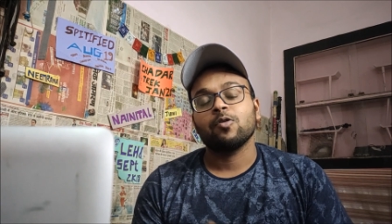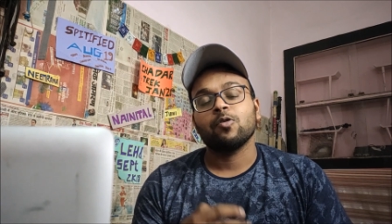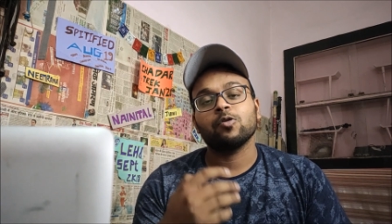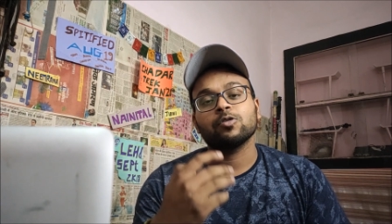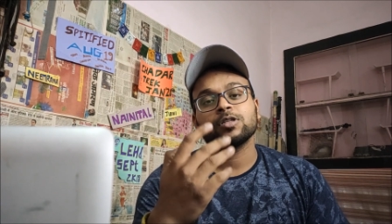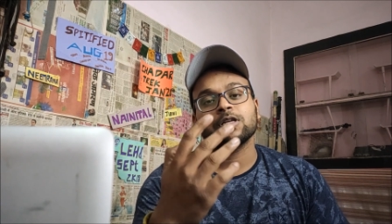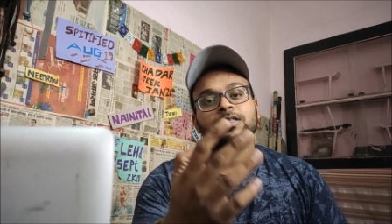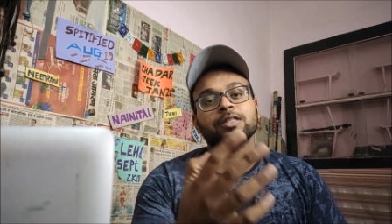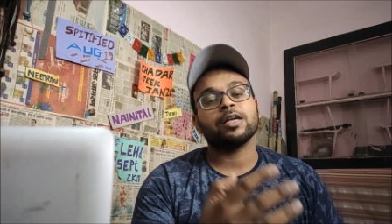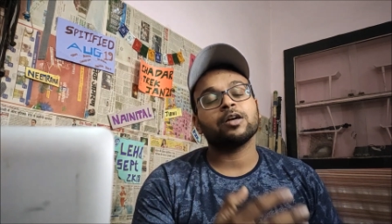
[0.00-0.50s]
हो
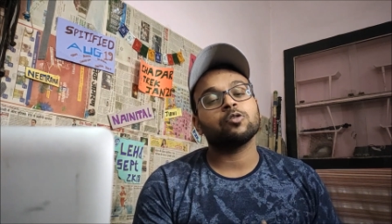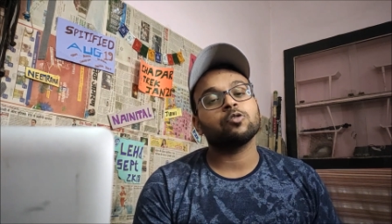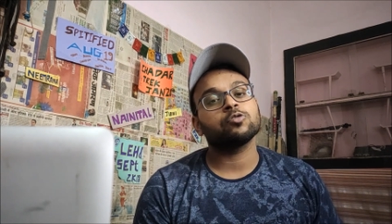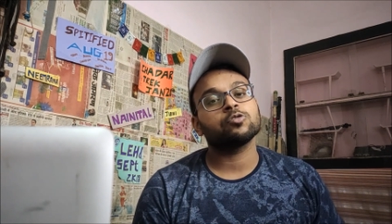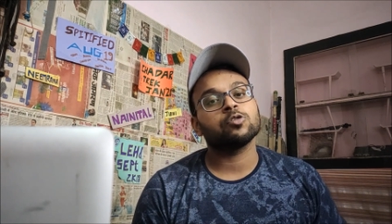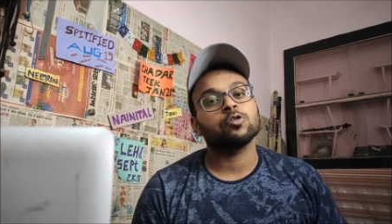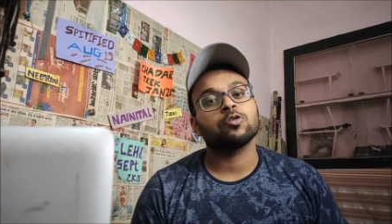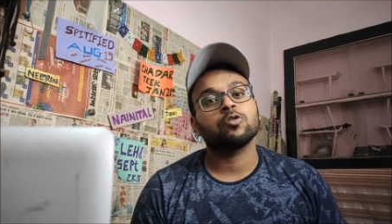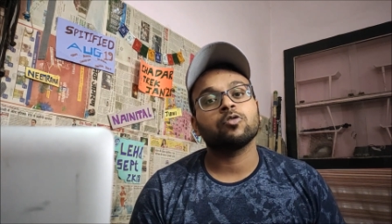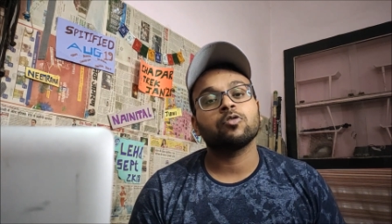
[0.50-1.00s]
सकता है
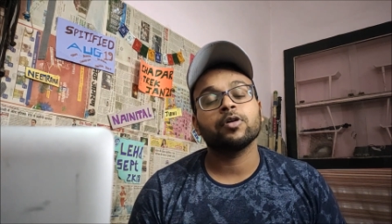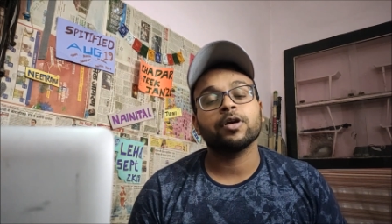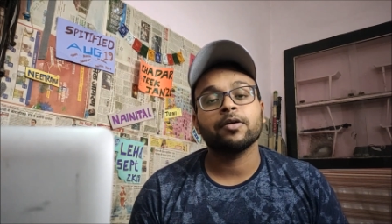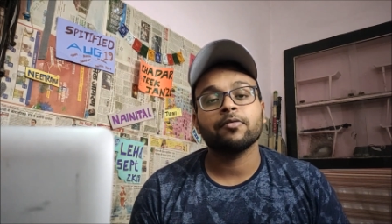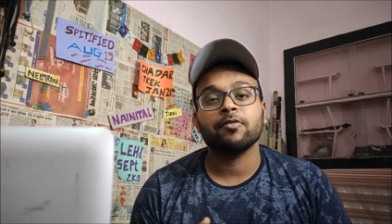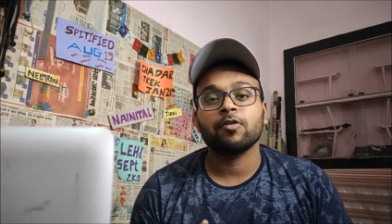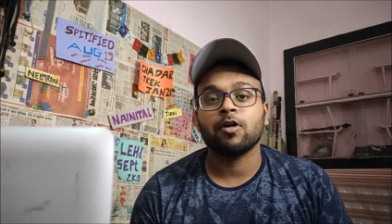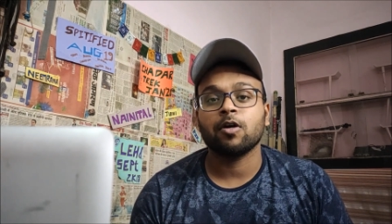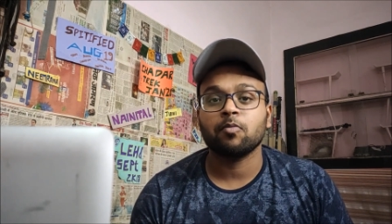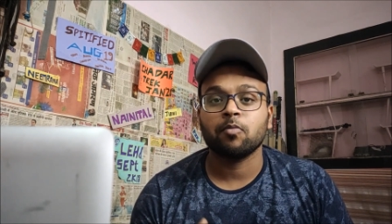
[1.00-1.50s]
कुछ लोगों को ये
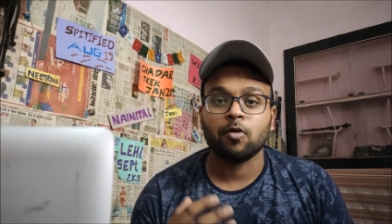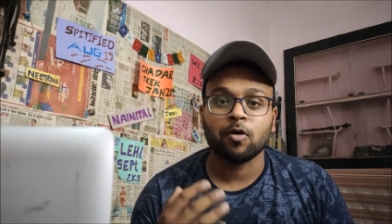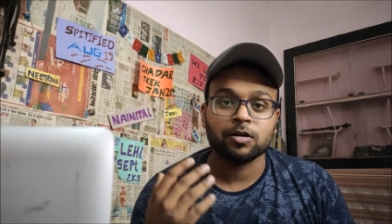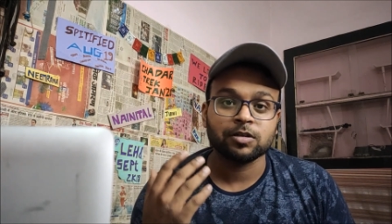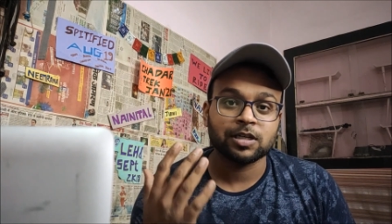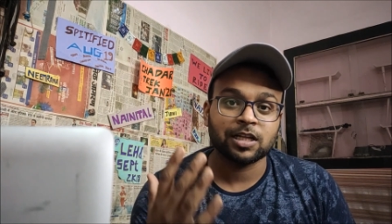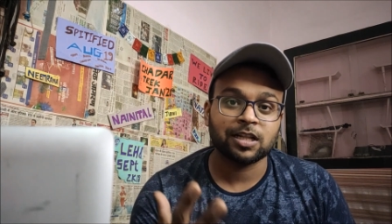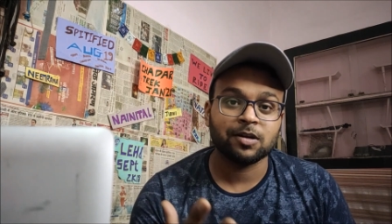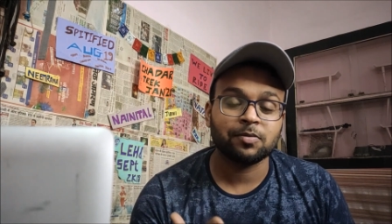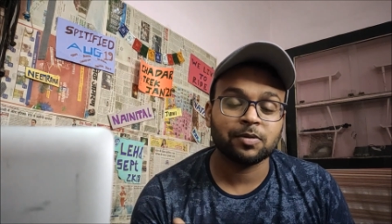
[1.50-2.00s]
व्लॉग बहुत
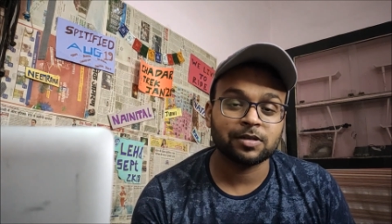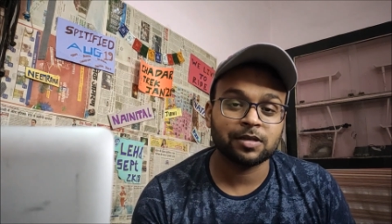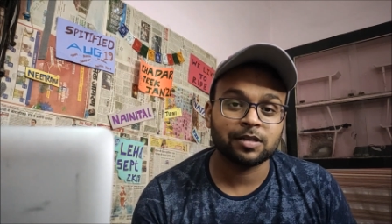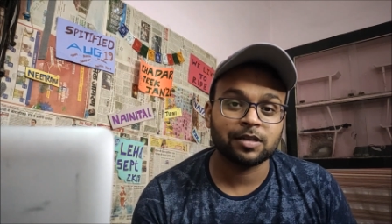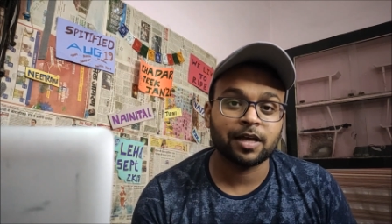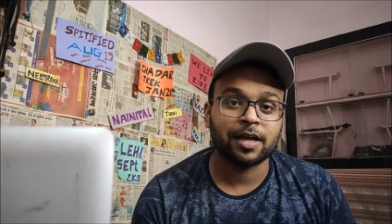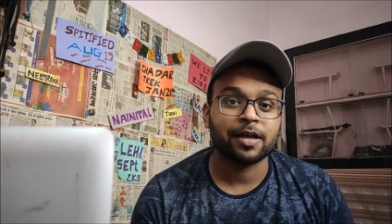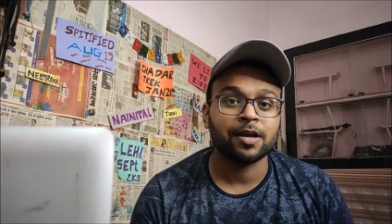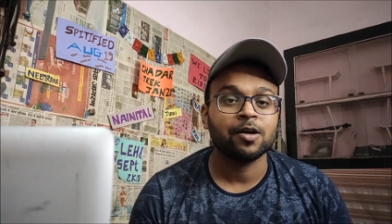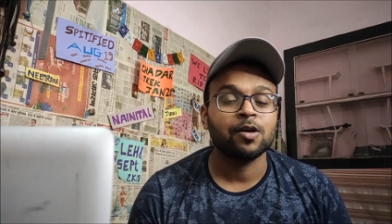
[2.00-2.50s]
ज़्यादा
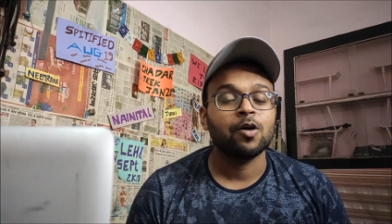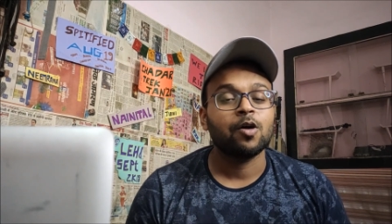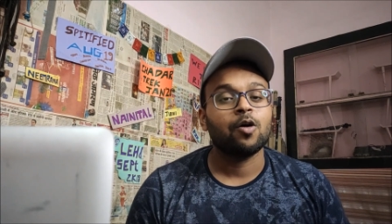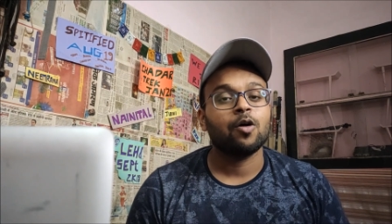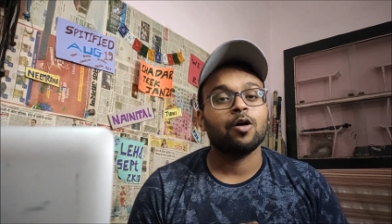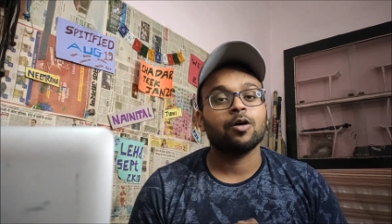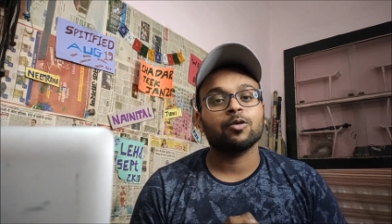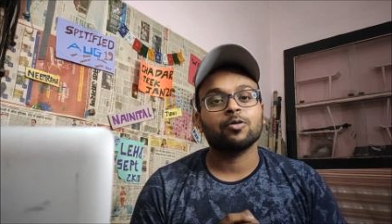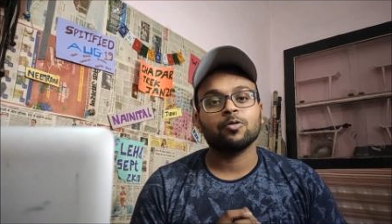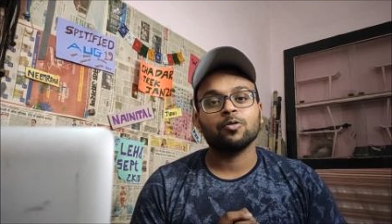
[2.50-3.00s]
पसंद आए
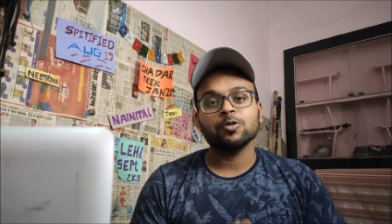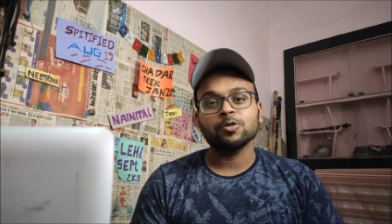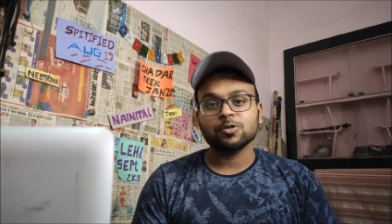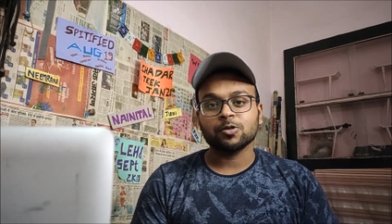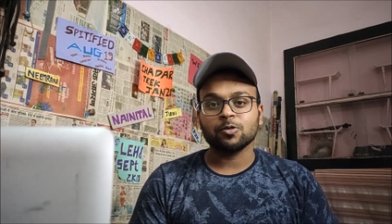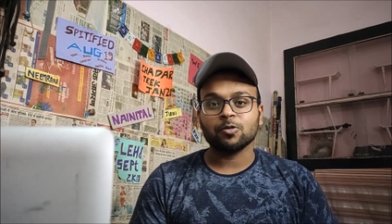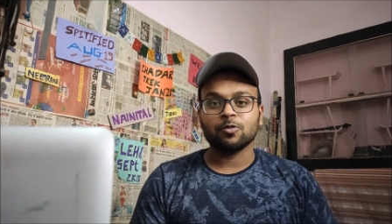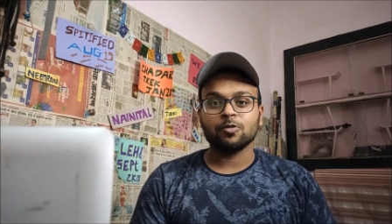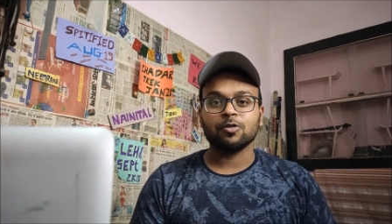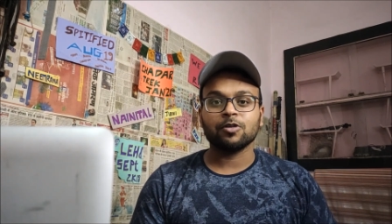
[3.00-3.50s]
और कुछ
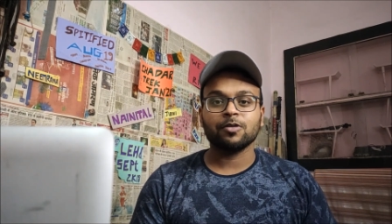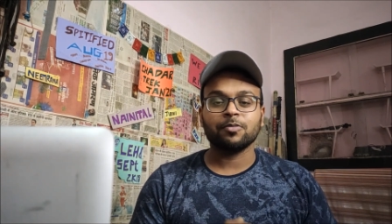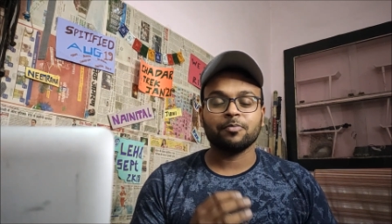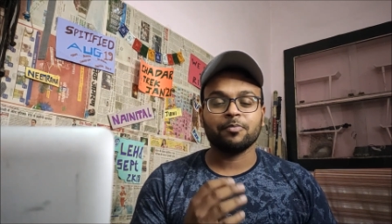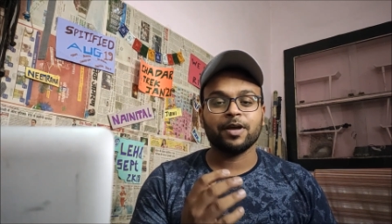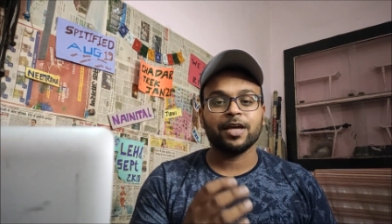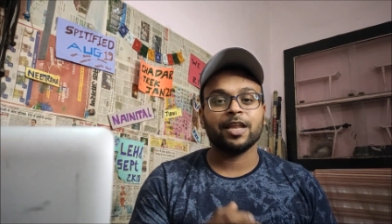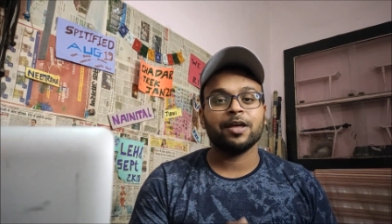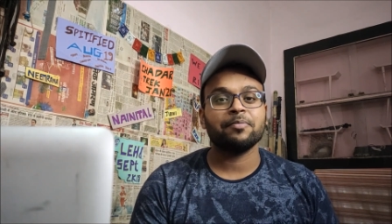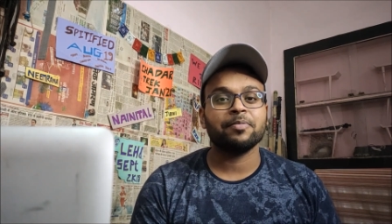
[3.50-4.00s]
लोग
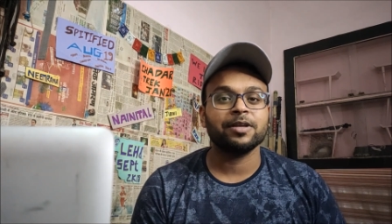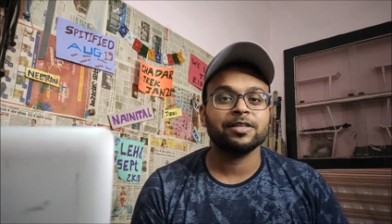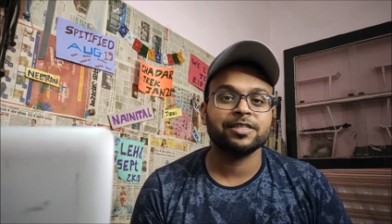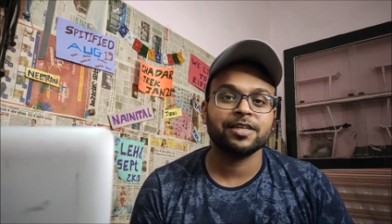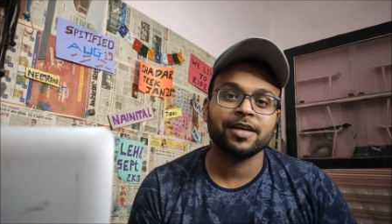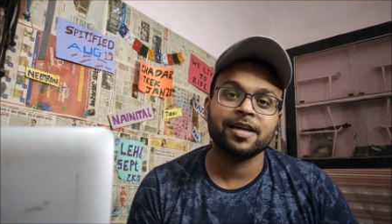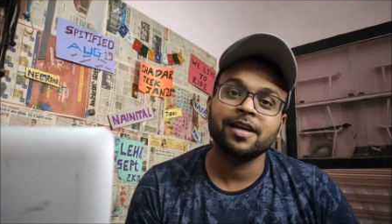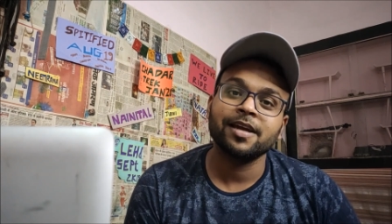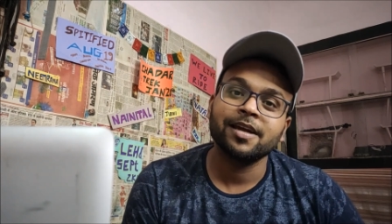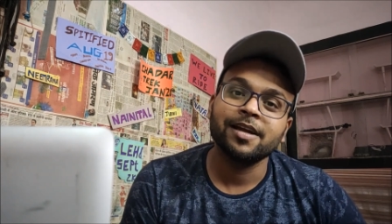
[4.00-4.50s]
मेरे
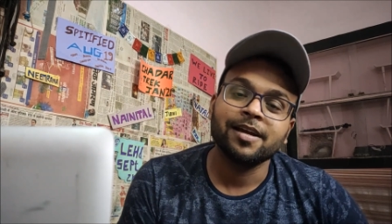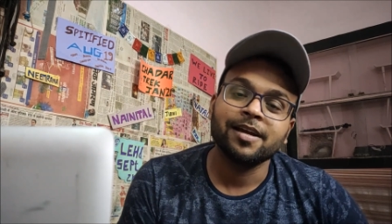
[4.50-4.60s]
पीछे